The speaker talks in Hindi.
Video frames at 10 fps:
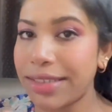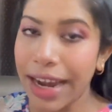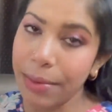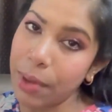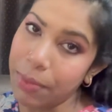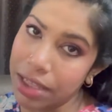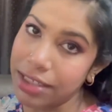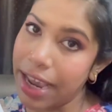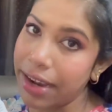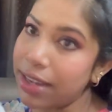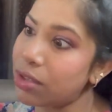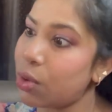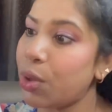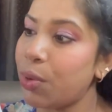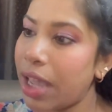साइड में मिल जाएंगे
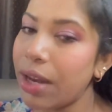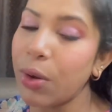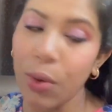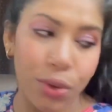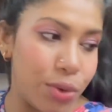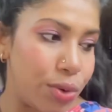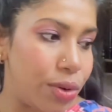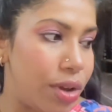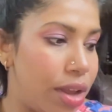सो यू कैन गो थ्रू